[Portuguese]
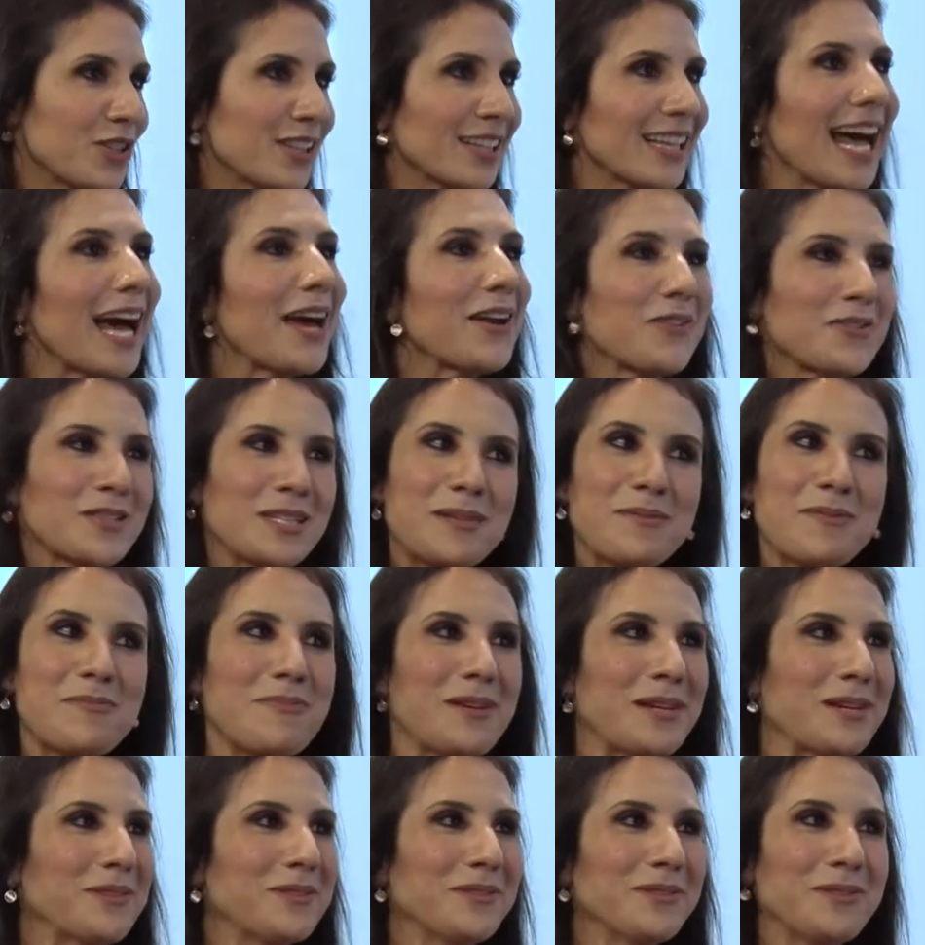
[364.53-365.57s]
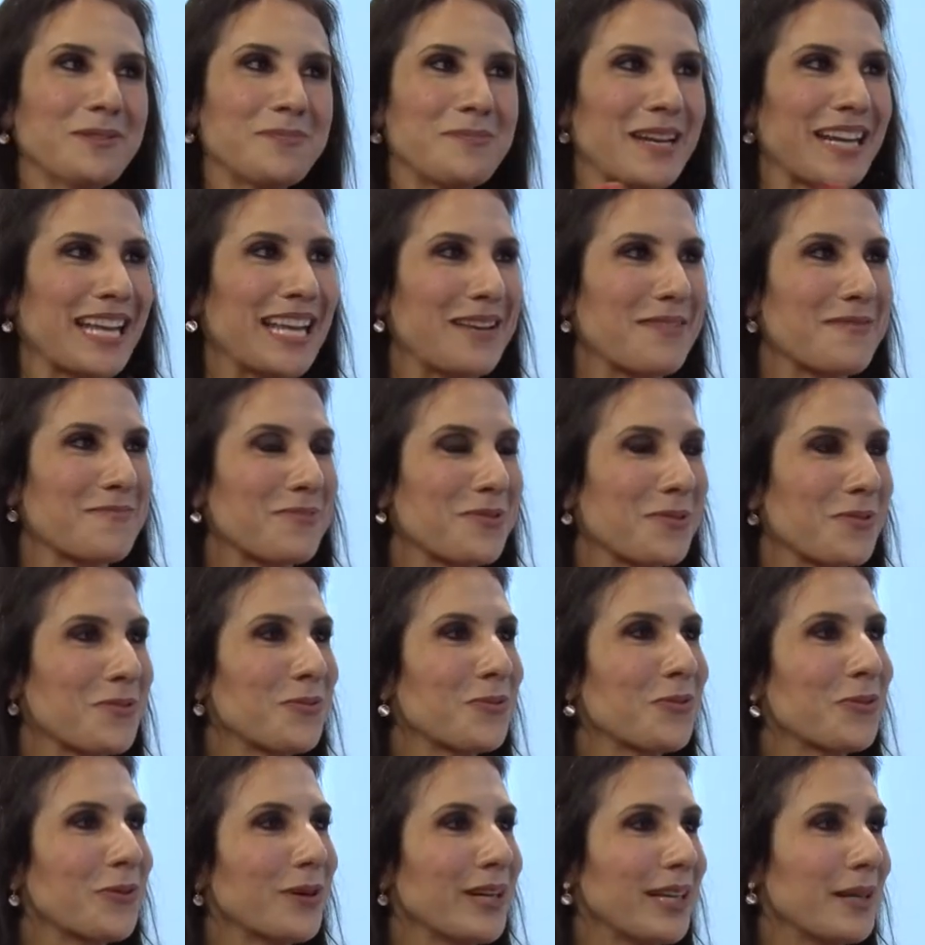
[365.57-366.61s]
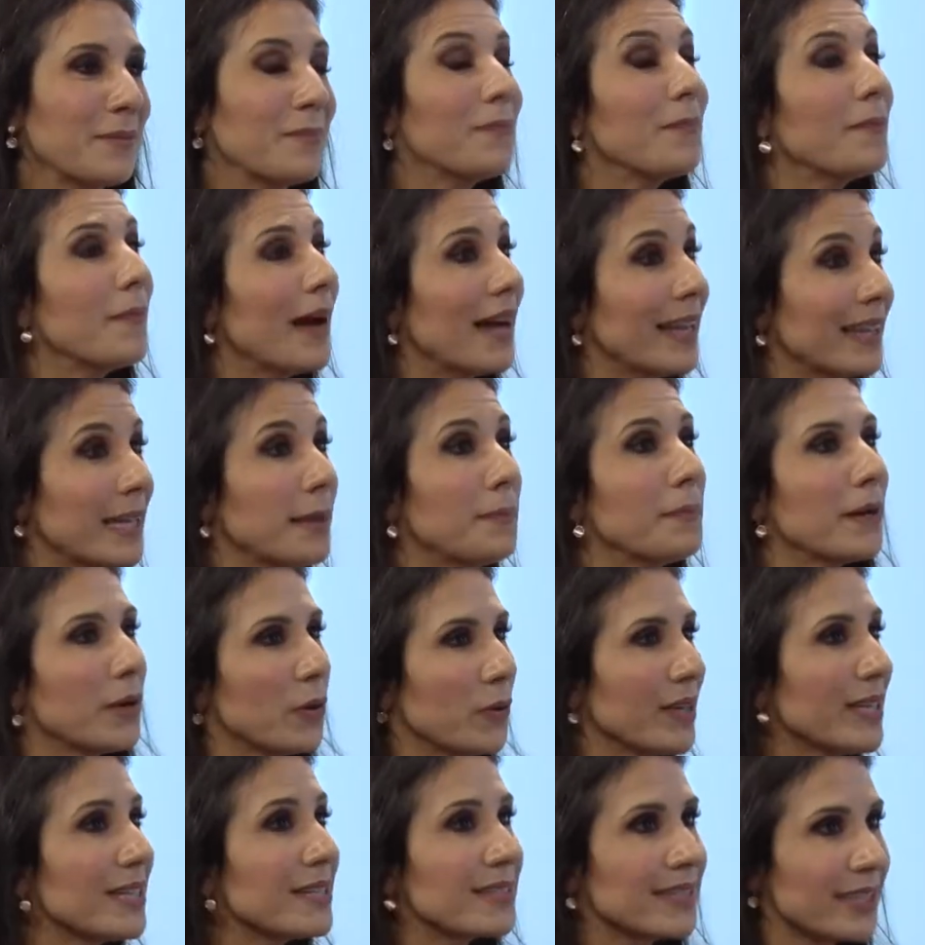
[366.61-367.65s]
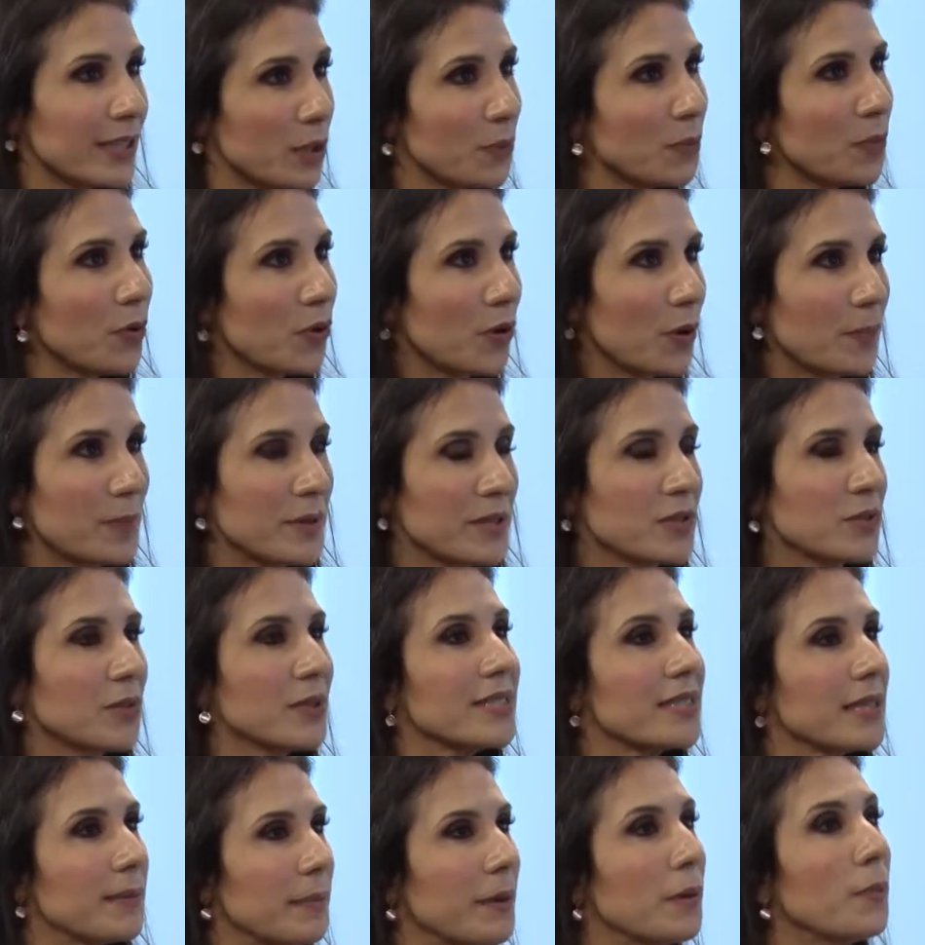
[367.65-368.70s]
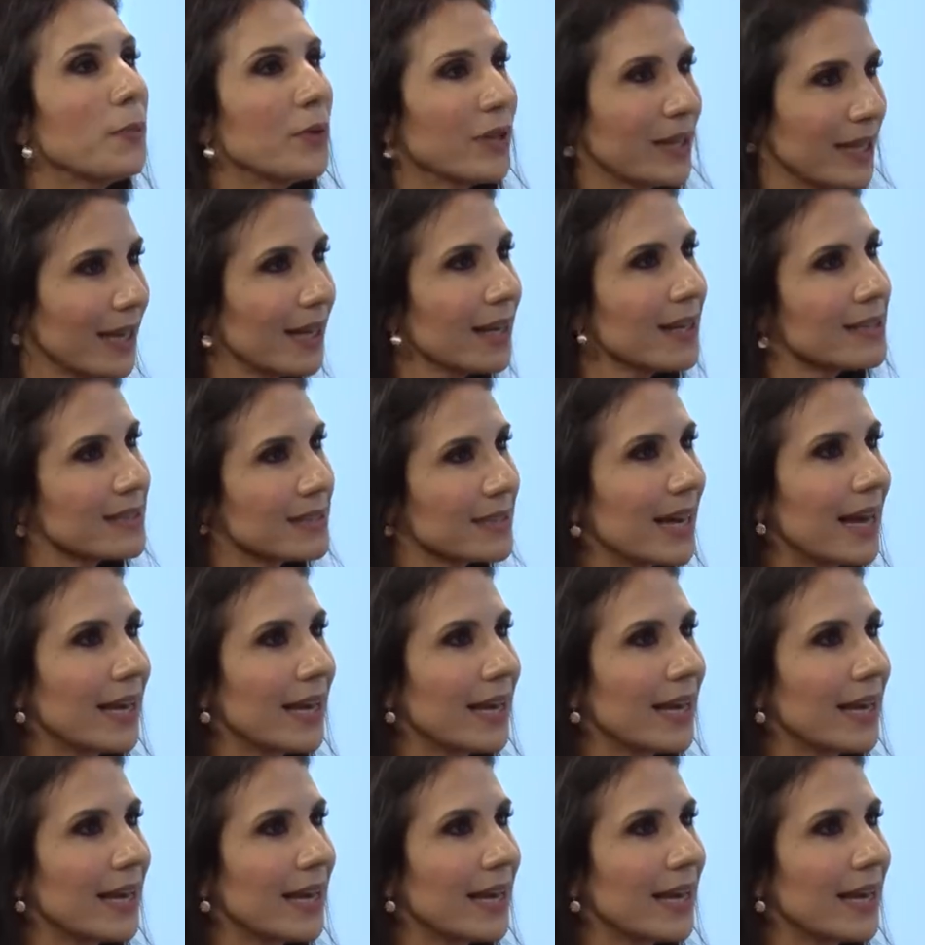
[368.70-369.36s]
Claro, eu sempre pergunto para quem me procura, até para conhecer um pouco a pessoa e saber o porquê ela está